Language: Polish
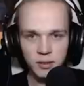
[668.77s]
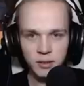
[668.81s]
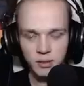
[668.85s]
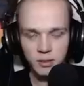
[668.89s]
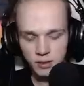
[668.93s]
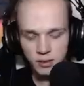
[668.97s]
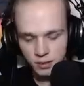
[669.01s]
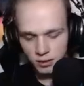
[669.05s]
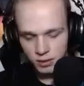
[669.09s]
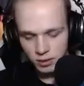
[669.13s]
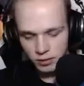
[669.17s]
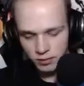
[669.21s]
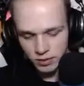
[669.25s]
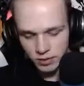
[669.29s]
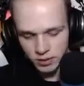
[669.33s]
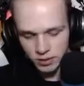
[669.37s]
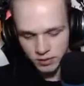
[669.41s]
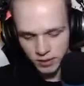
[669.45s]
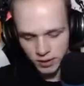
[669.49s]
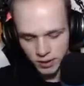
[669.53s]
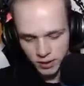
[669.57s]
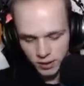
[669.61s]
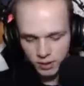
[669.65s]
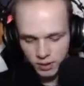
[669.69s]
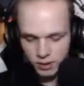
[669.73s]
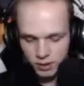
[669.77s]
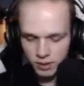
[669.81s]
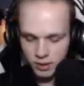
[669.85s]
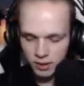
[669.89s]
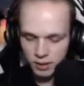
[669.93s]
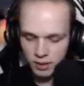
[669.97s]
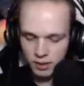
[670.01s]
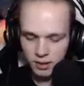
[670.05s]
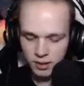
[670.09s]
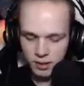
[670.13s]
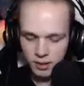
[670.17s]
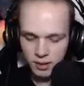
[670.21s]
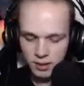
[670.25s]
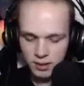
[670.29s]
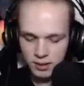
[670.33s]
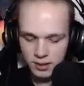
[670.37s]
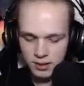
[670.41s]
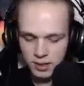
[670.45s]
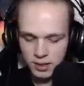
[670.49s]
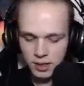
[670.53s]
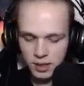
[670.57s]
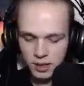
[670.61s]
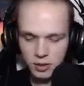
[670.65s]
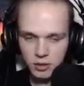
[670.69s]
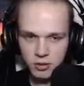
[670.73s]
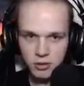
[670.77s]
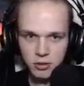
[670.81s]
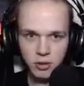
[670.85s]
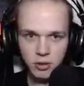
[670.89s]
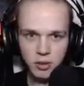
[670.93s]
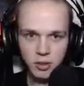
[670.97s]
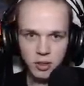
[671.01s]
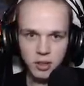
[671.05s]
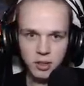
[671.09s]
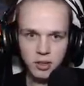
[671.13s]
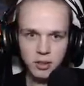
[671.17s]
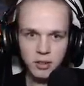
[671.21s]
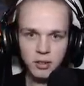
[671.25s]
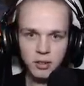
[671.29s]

no to tak. wyzwanie. Zaliczone.